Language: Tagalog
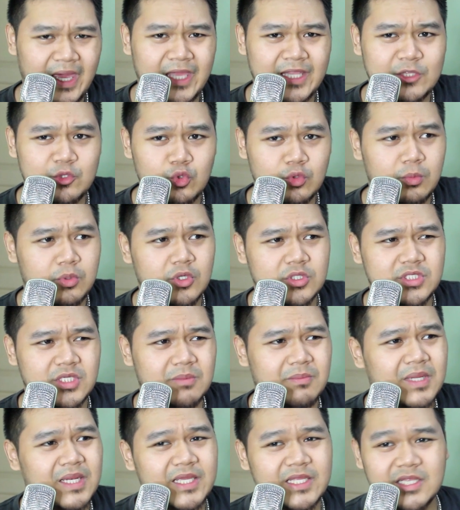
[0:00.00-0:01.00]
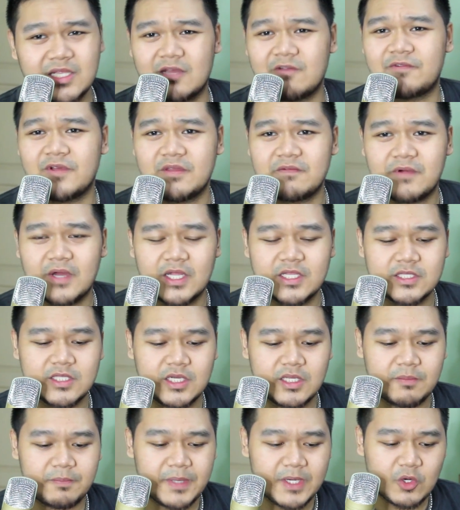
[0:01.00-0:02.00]
And tubo ko dyan, maliit lang
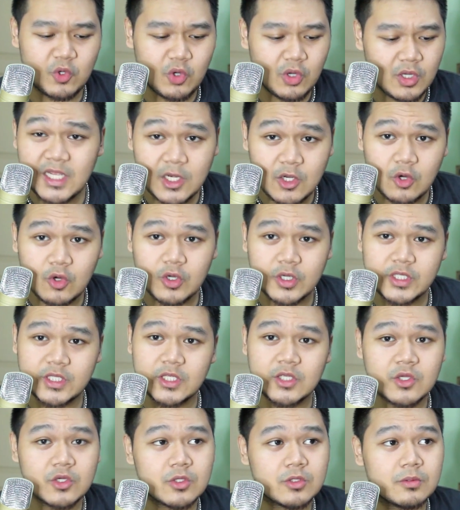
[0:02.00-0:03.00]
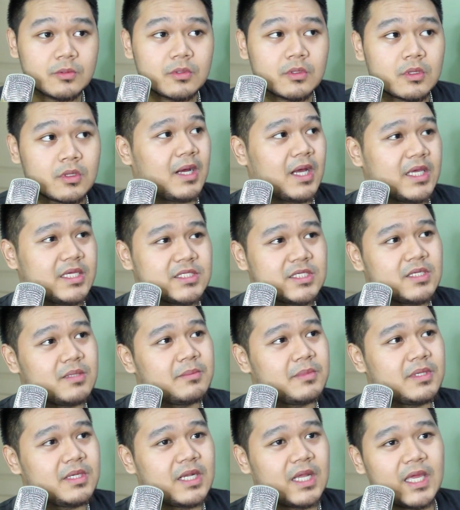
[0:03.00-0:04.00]
500 pero still okay na yun. Diba kaysa
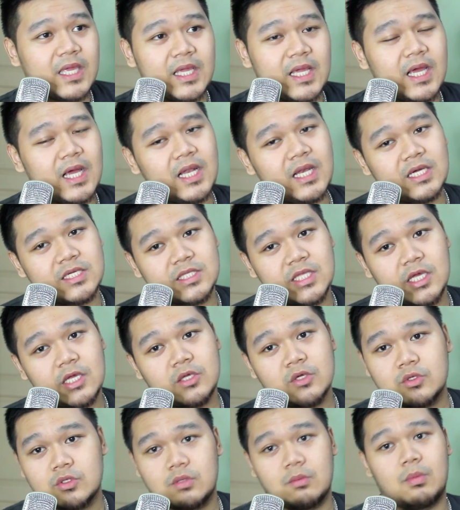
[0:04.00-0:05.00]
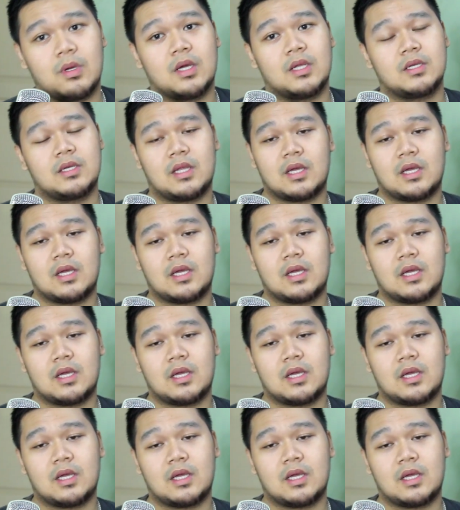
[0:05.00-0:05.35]
naman nakahiga lang tayo, diba?